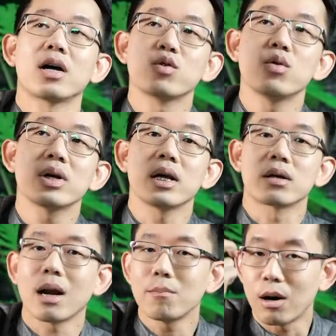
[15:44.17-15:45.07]
ธุรกิจ
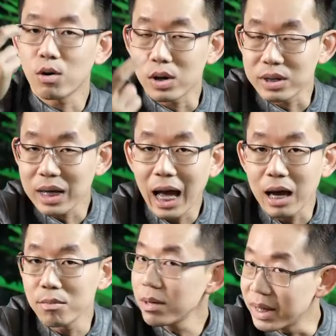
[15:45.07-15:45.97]
รับเหมาก่อสร้าง
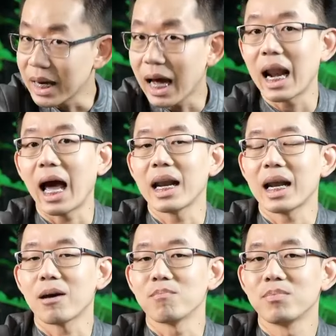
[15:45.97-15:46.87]
ไม่มีหน้าร้าน
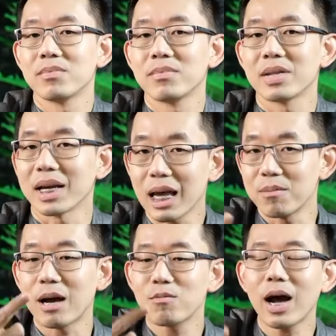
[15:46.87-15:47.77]
นะครับสังเกต
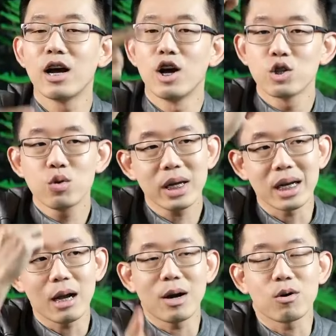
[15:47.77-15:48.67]
ไหมครับว่าธุรกิจ
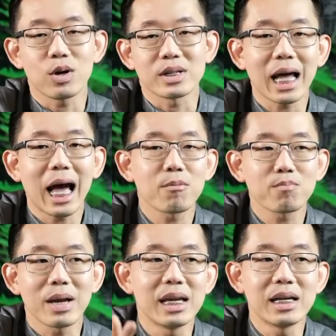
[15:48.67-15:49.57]
รับเหมาก่อสร้าง
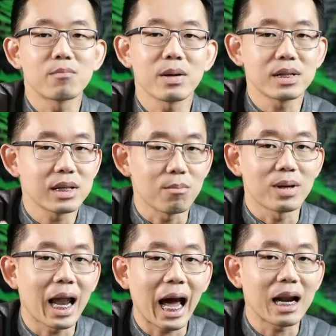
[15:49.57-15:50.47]
ปีหนึ่งเป็น
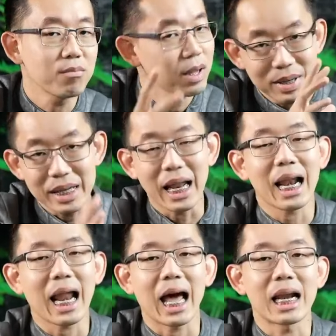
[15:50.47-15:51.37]
10ล้านไม่มีหน้า
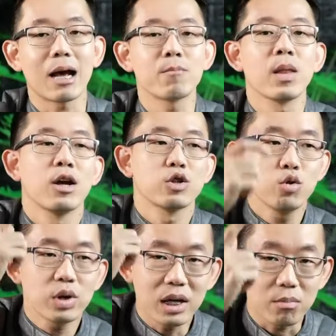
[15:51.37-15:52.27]
ร้านนะครับ
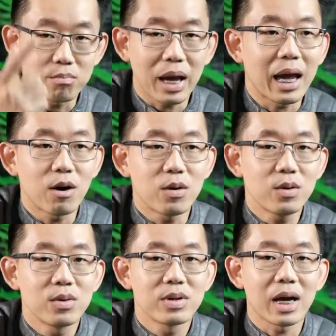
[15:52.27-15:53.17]
ธุรกิจแมว
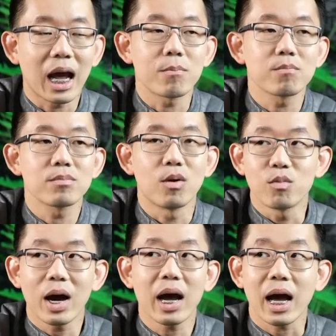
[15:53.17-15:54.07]
นะครับผม
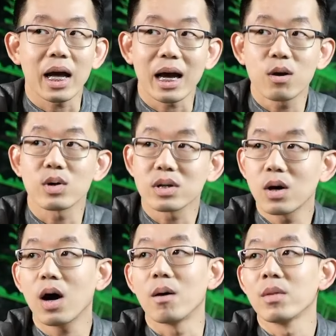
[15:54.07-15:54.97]
ว่าอนาคต
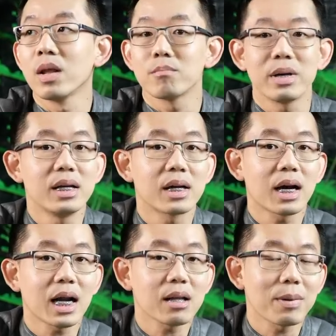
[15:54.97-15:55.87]
ก็ปีหนึ่ง
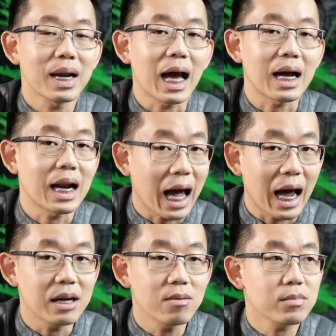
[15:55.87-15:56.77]
ก็น่าจะเป็นหลัก
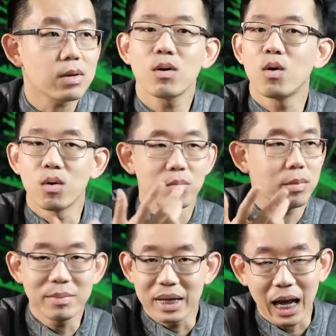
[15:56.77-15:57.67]
ล้านก็คง
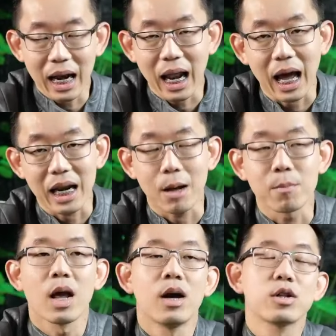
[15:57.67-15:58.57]
ไม่มีหน้าร้านนะครั
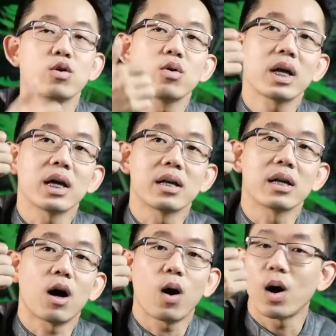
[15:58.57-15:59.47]
บธุรกิจ
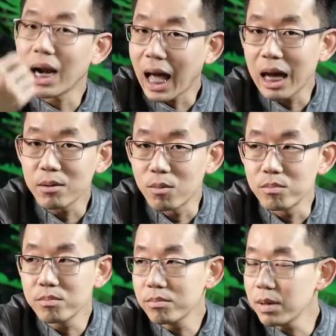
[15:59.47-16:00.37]
ออนไลน์ผม
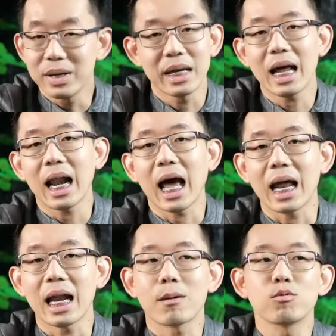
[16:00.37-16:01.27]
ไม่มีหน้าร้า
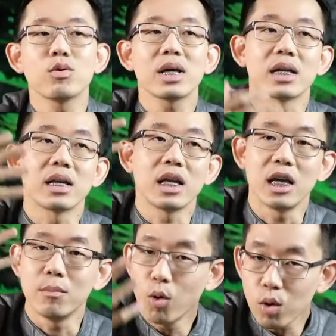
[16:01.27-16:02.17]
นนะครับธุรกิจ
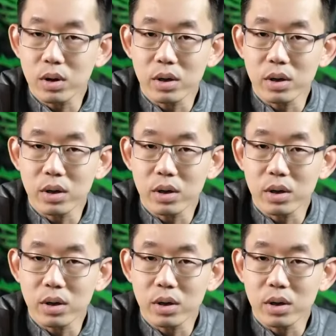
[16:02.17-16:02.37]
อีบุ๊ก